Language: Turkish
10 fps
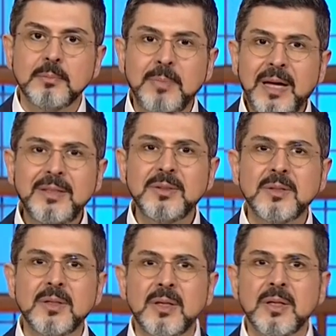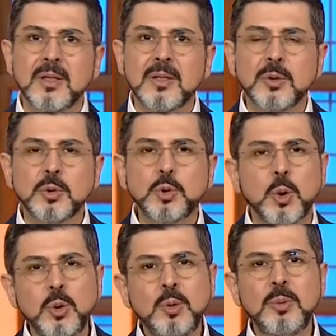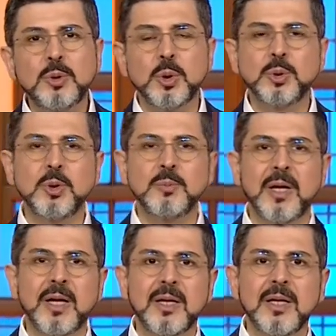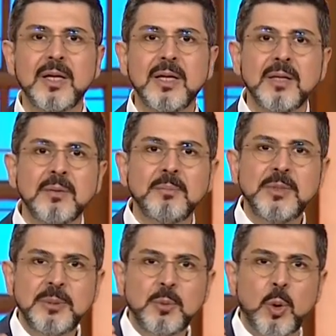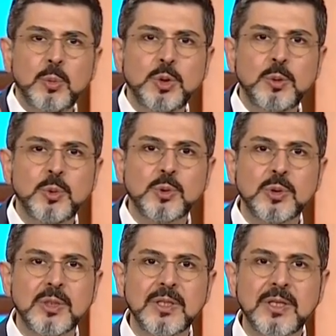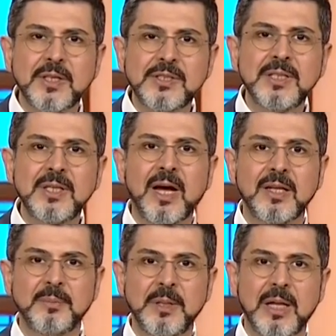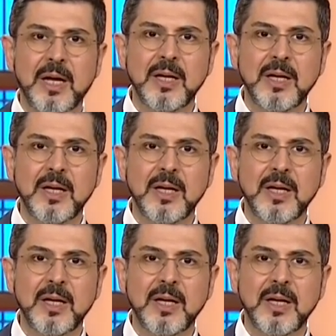Ben çoluğumla çocuğumla, bizim komşumuz, kızıyla hanımıyla